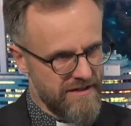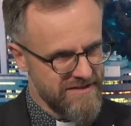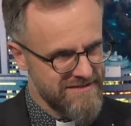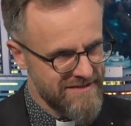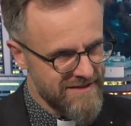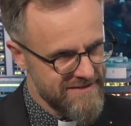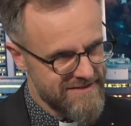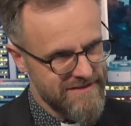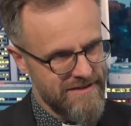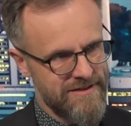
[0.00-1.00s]
ist,
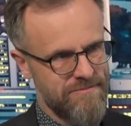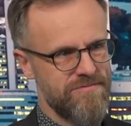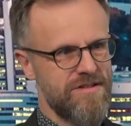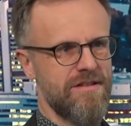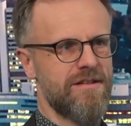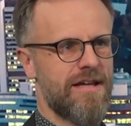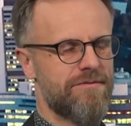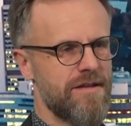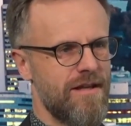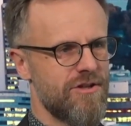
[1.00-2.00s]
dass ähm, die
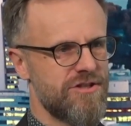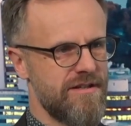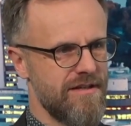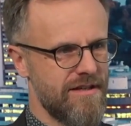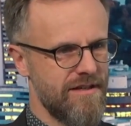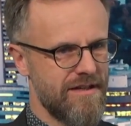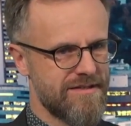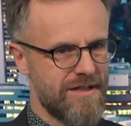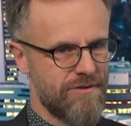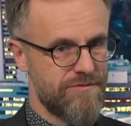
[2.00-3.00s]
evangelische Kirche
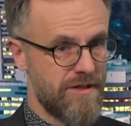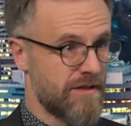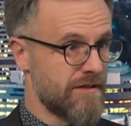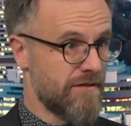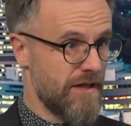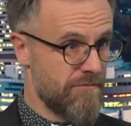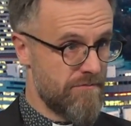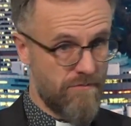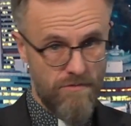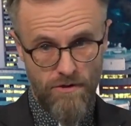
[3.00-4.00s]
jetzt auf der,
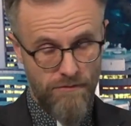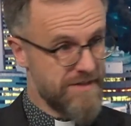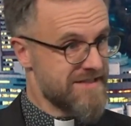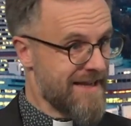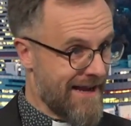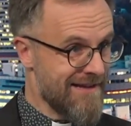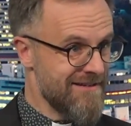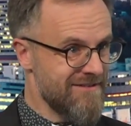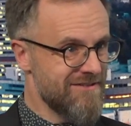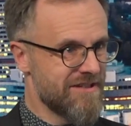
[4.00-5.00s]
im
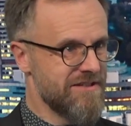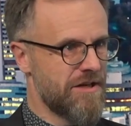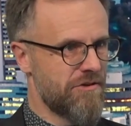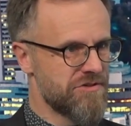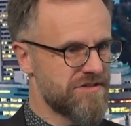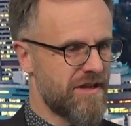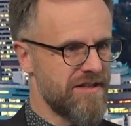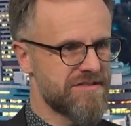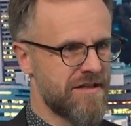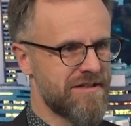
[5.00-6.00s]
offiziellen
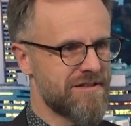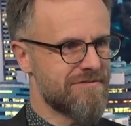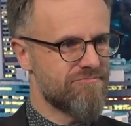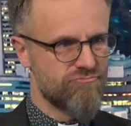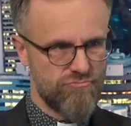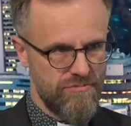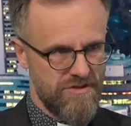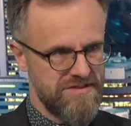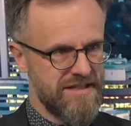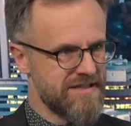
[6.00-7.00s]
Niederösterreich sehr,
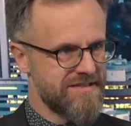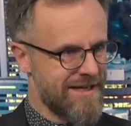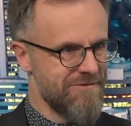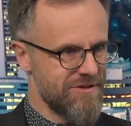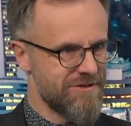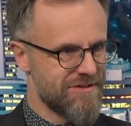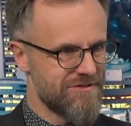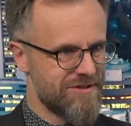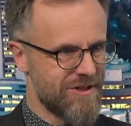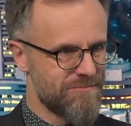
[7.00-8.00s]
sehr gesehen wird. Also
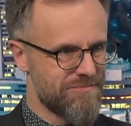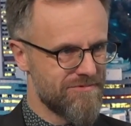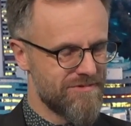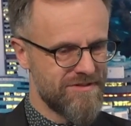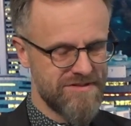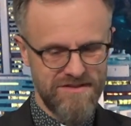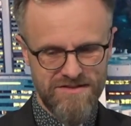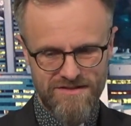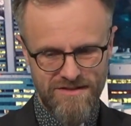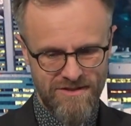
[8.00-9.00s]
ich glaube, das
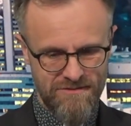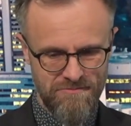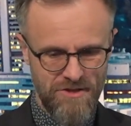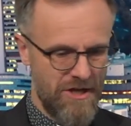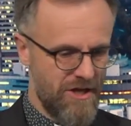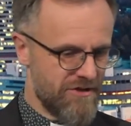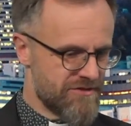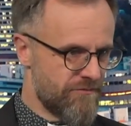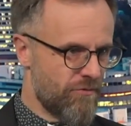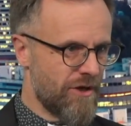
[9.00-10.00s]
ist ähm,
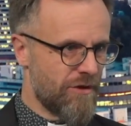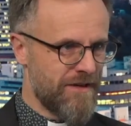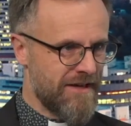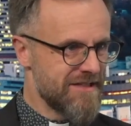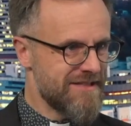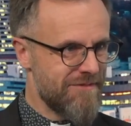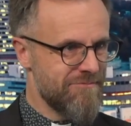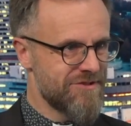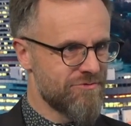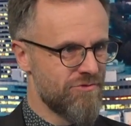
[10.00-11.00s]
sowohl auf
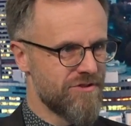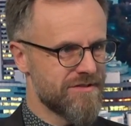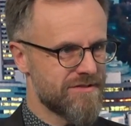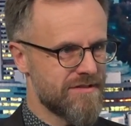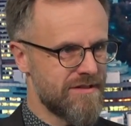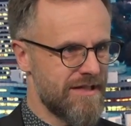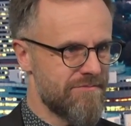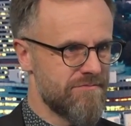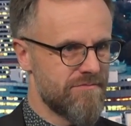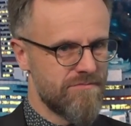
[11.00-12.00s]
Landesebene so, dass dann
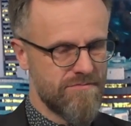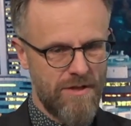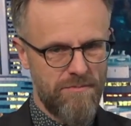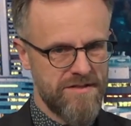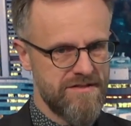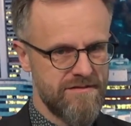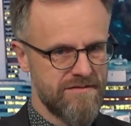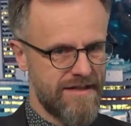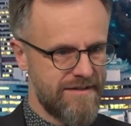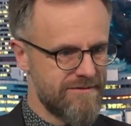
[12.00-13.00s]
eben
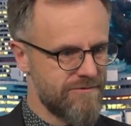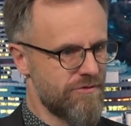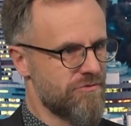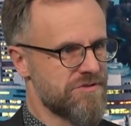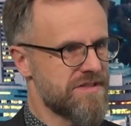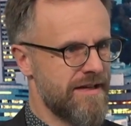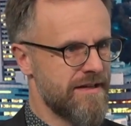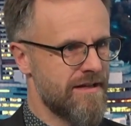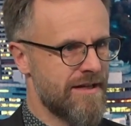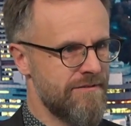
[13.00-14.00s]
Repräsentanten von uns
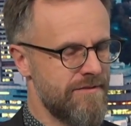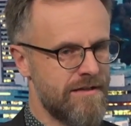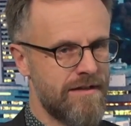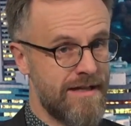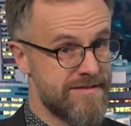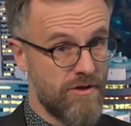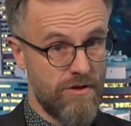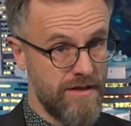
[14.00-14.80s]
eingeladen werden, als auch